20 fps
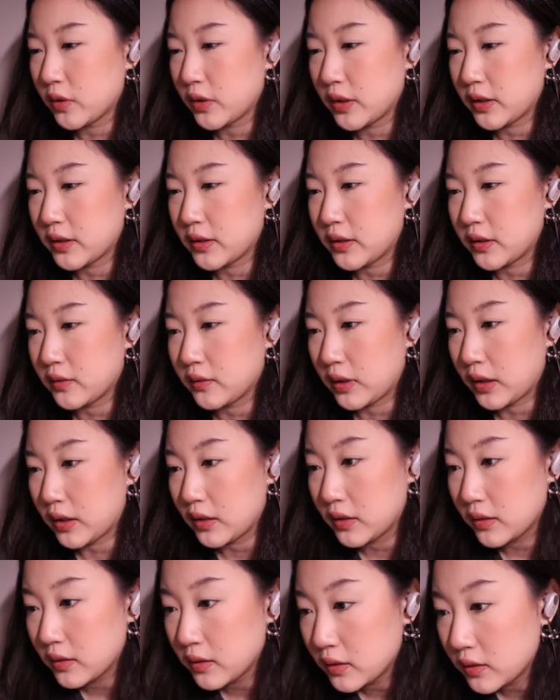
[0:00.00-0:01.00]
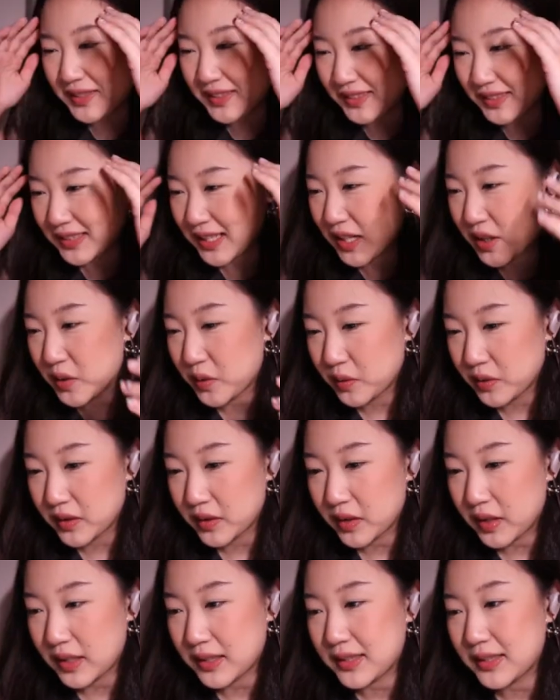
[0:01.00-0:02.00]
着这个青蛙。不行，他
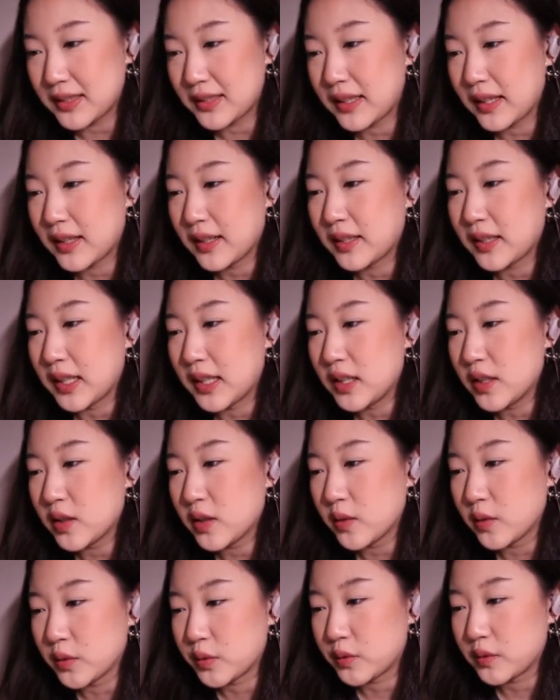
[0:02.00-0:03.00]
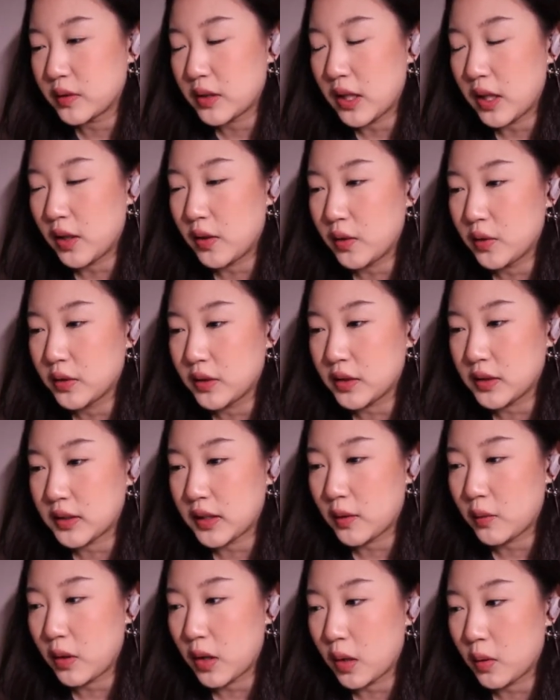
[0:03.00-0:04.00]
说他现在很难受，然后正
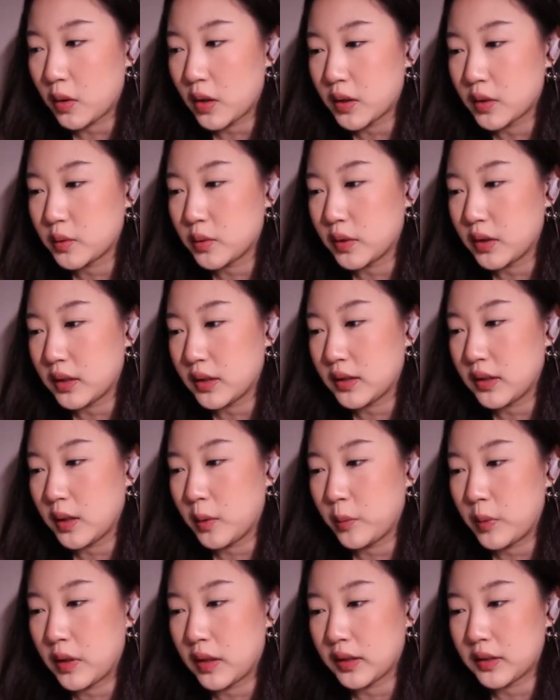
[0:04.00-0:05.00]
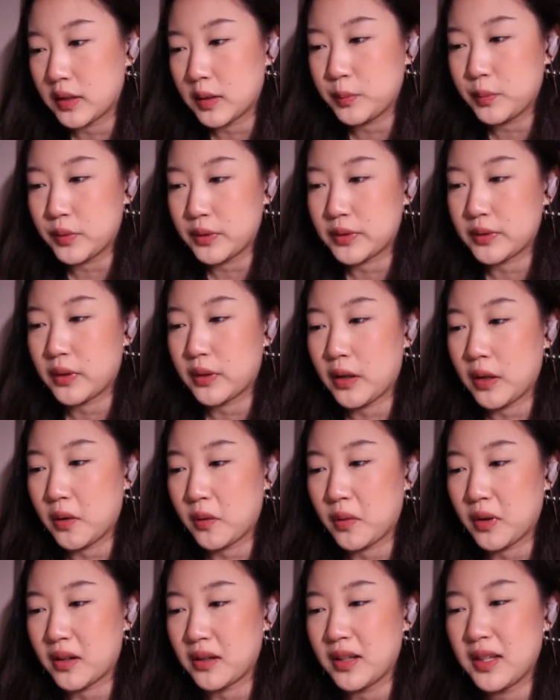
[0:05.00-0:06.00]
在画画，所以要不要让他不喜欢画
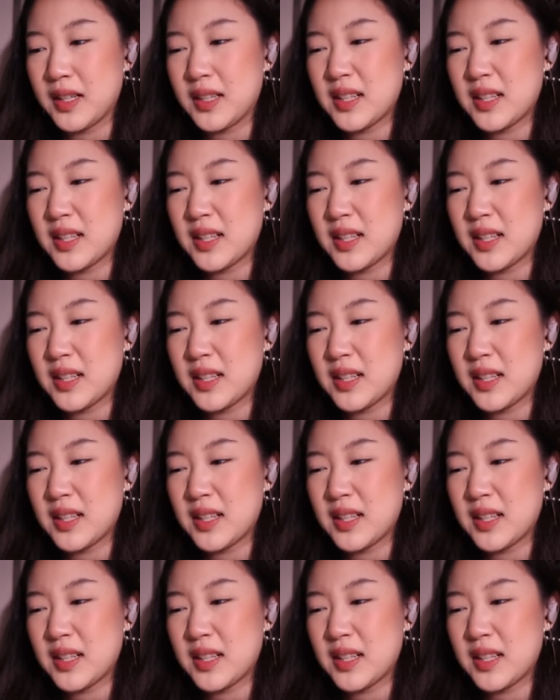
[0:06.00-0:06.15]
画？